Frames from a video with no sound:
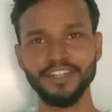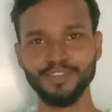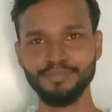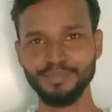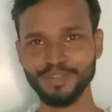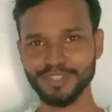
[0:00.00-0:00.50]
मैं
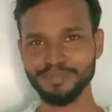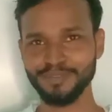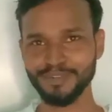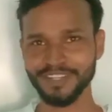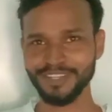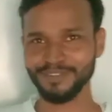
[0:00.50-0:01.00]
तो भुक्त
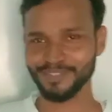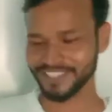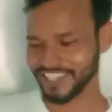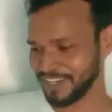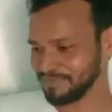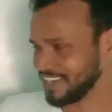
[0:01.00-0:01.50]
भोगी हूँ उस
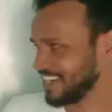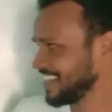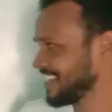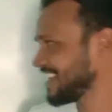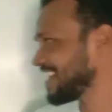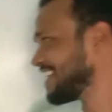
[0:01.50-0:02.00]
काम का
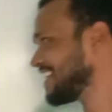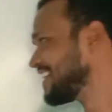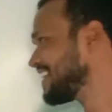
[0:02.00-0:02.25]
ठीक है